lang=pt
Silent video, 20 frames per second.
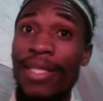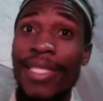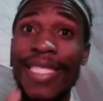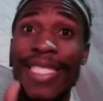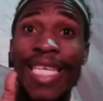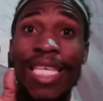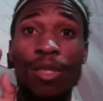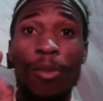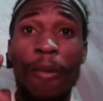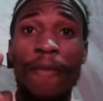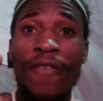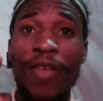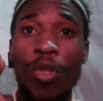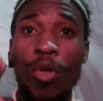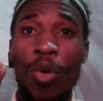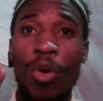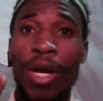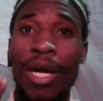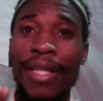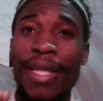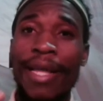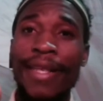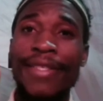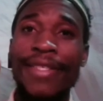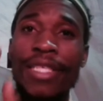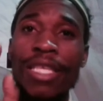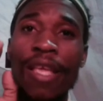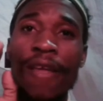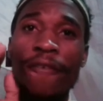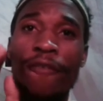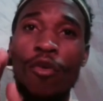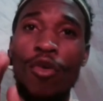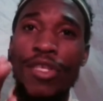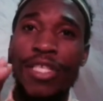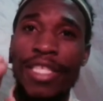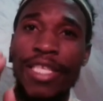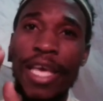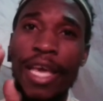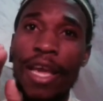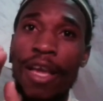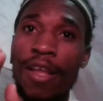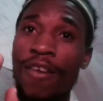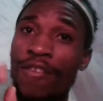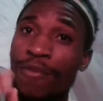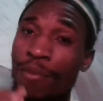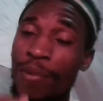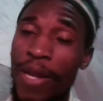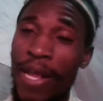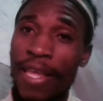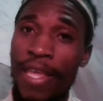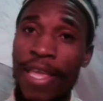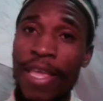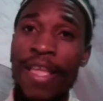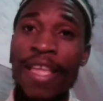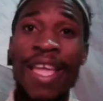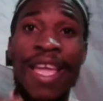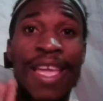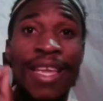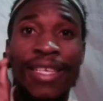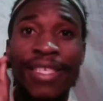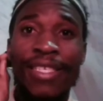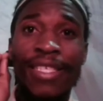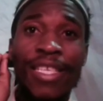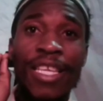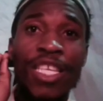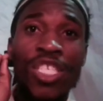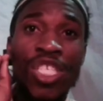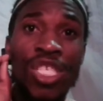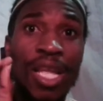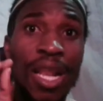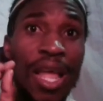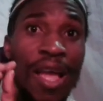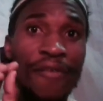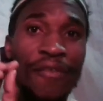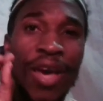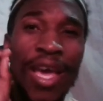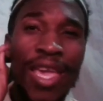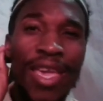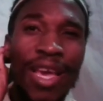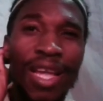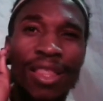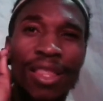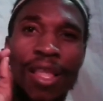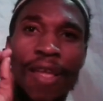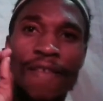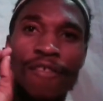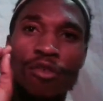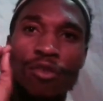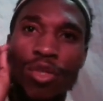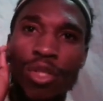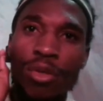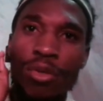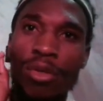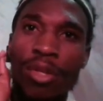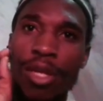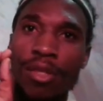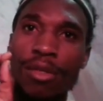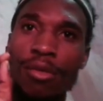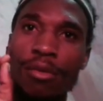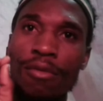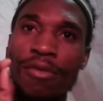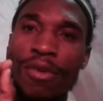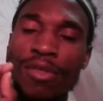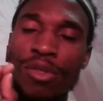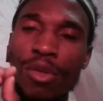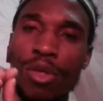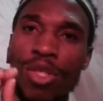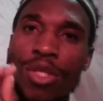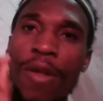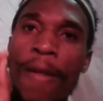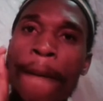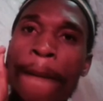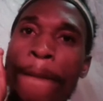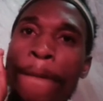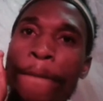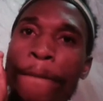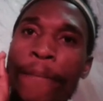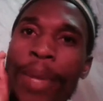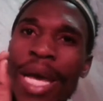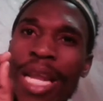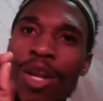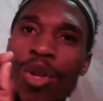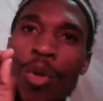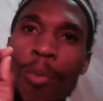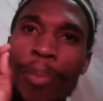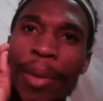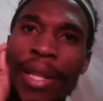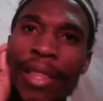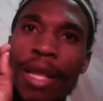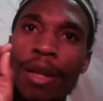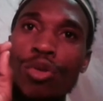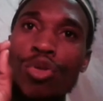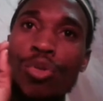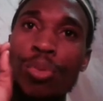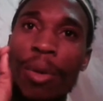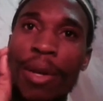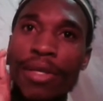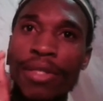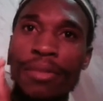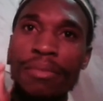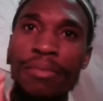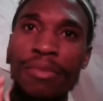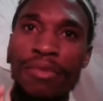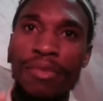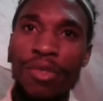Seja bem-vindo no canal. Se você é novo por aqui, se inscreva e ative o sininho das notificações para não perder os próximos